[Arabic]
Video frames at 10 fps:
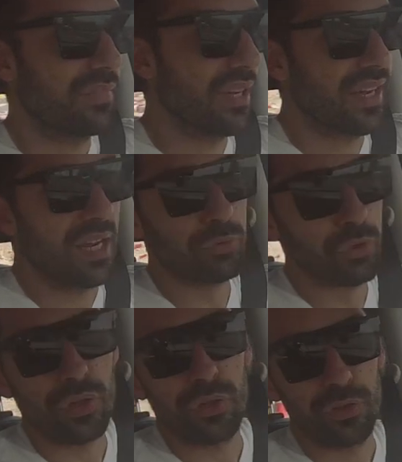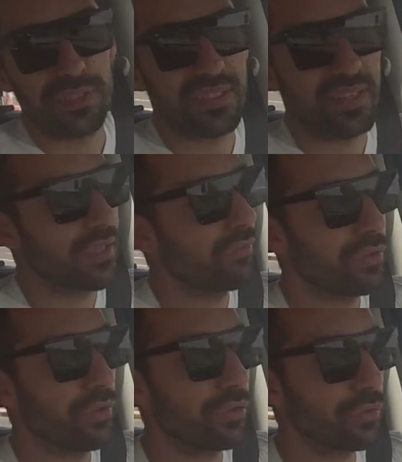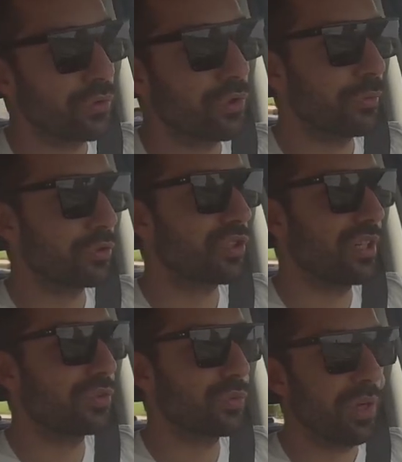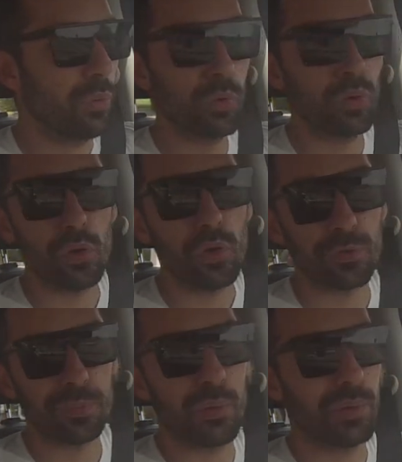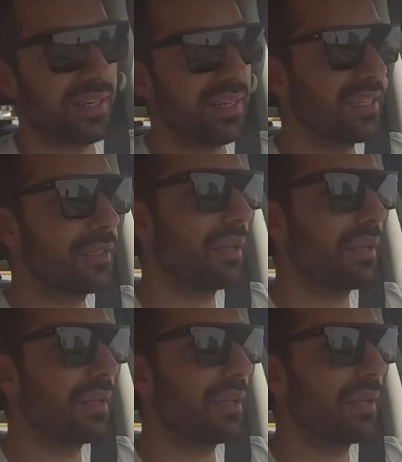انا ايم شور انه نيسان كان فيهم يحطوا تيربو تشارج ويقووا له الهورس باور يعني هيدي